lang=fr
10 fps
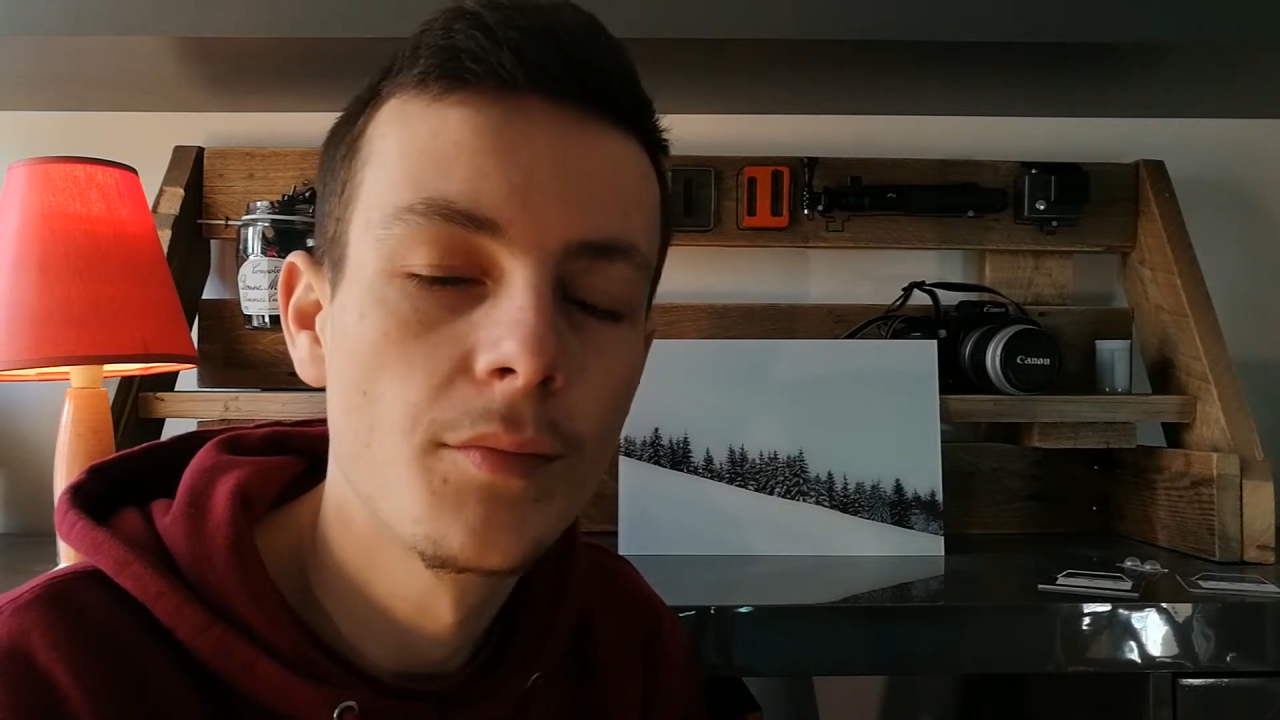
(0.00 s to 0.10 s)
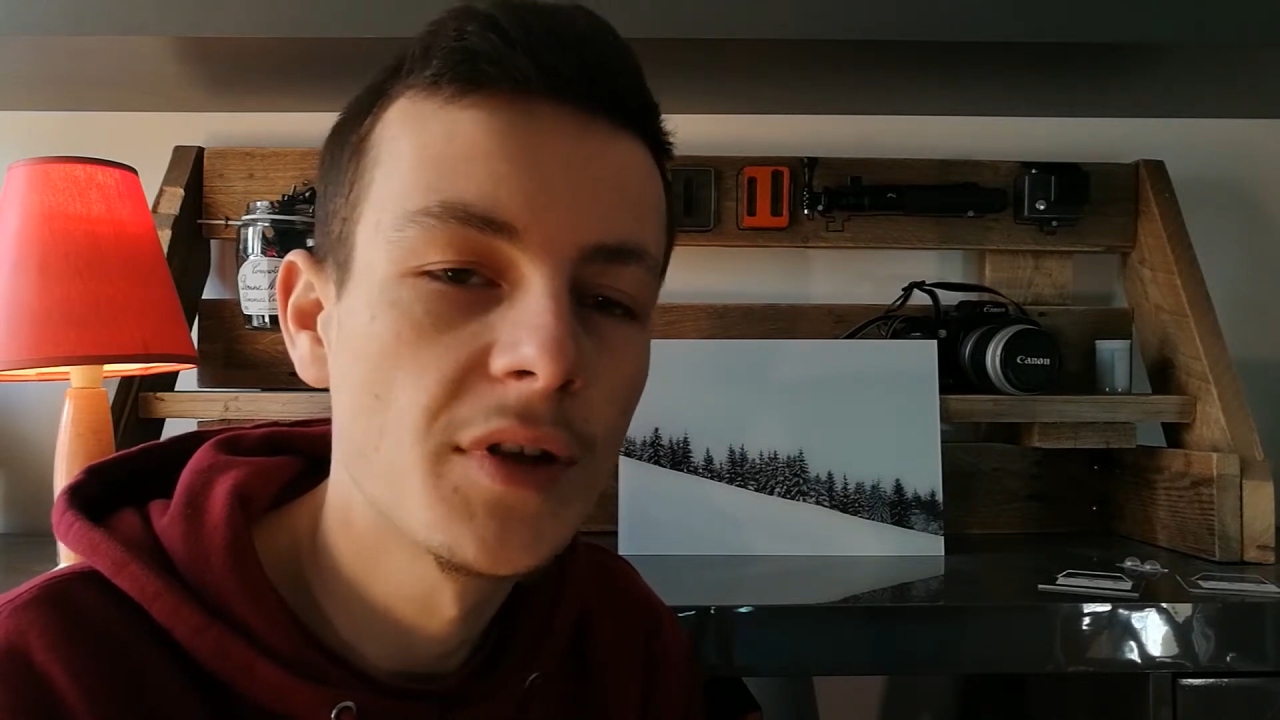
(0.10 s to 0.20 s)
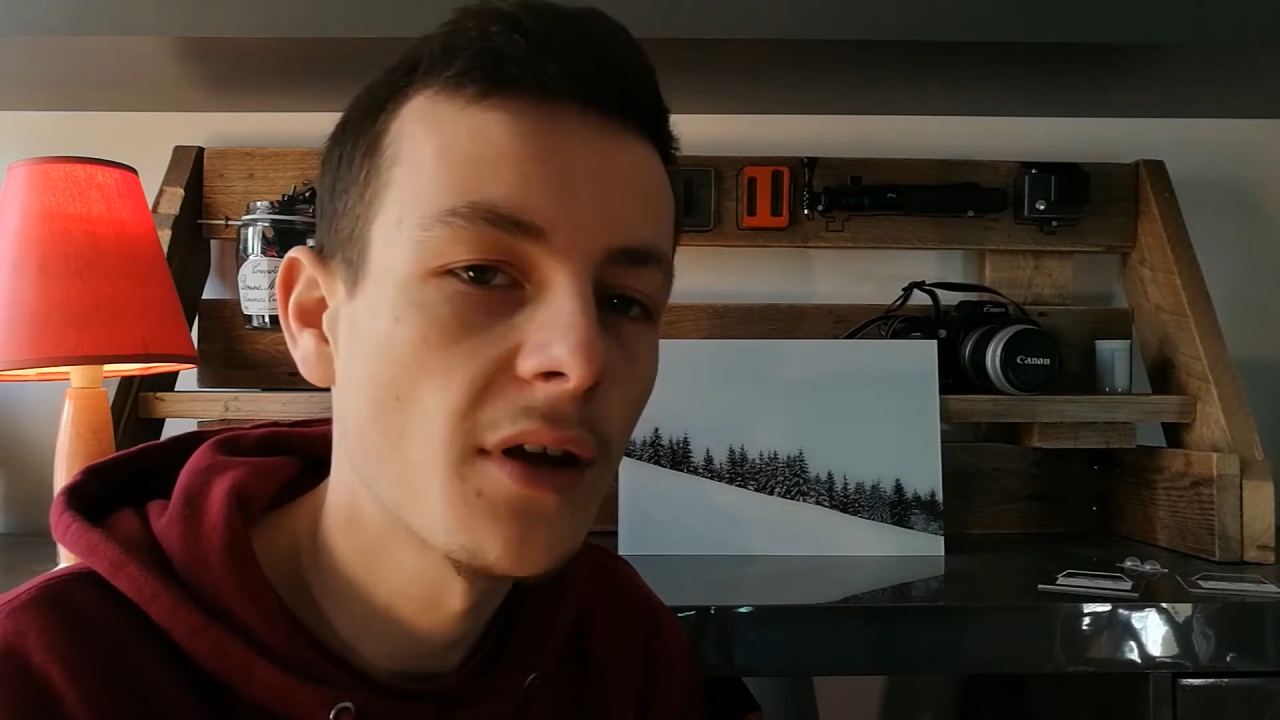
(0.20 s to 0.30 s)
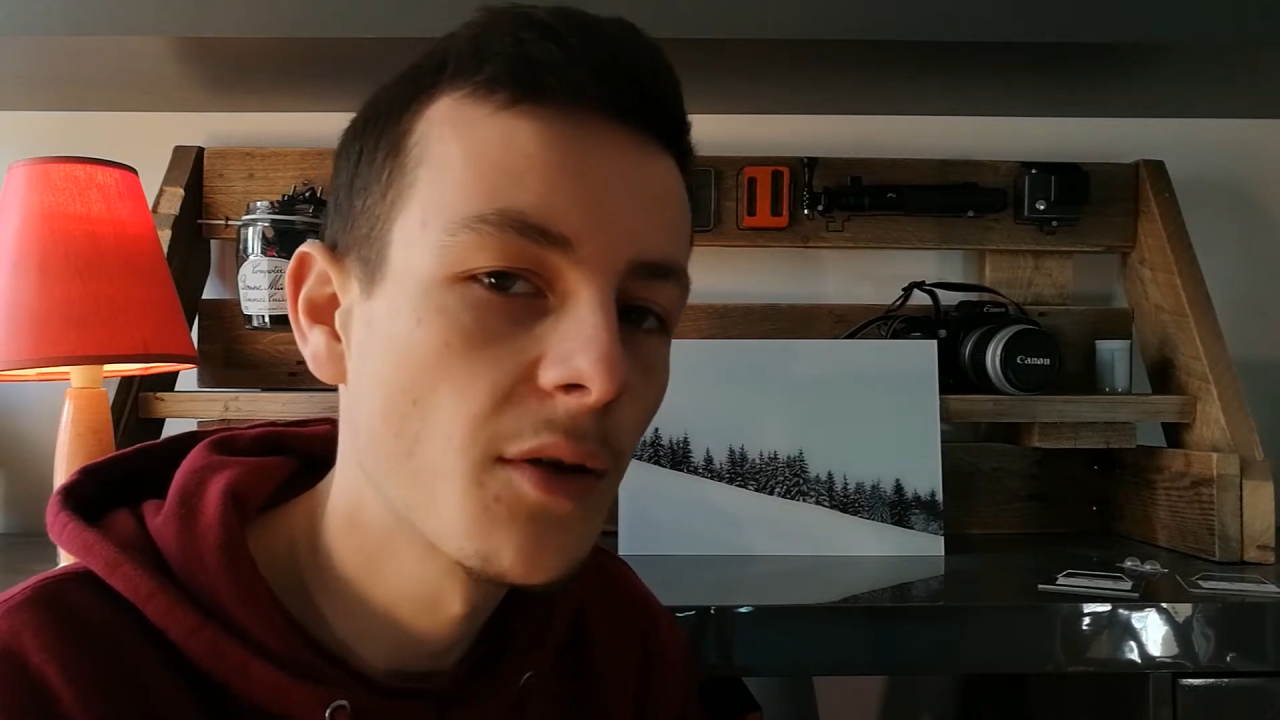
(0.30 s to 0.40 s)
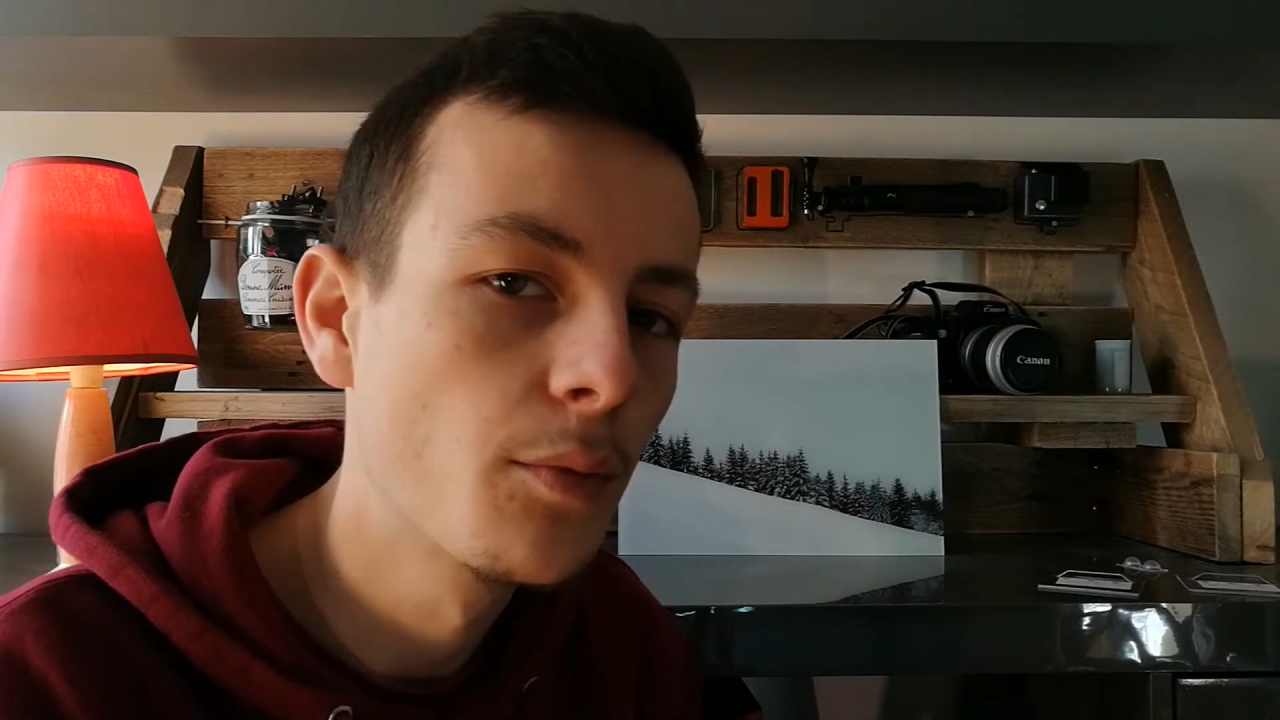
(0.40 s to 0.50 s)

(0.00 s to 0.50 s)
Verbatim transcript: m'intéresse de